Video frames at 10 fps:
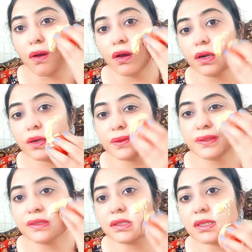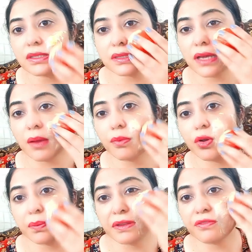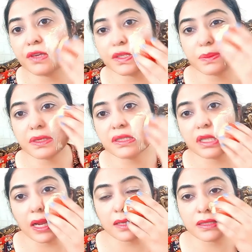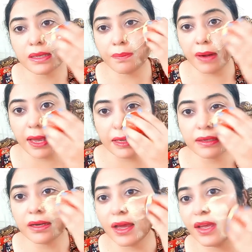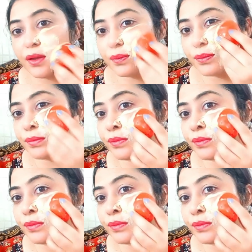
और जस्ट आपको अपने फेस पर इस तरह से अप्लाई करना है